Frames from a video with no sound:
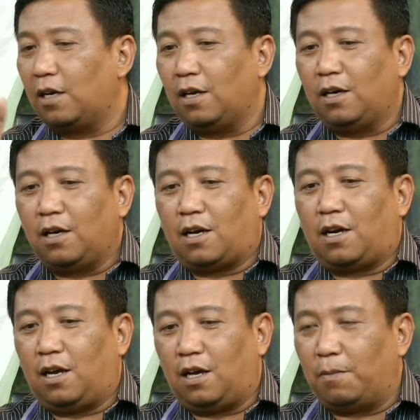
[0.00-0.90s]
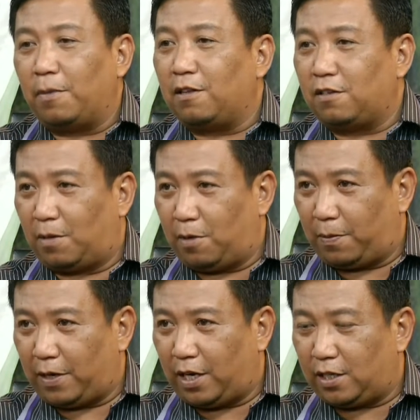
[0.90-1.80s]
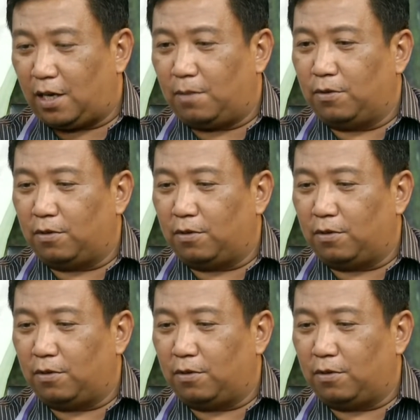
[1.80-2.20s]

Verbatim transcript: Hmm. Karena mindset berpikirnya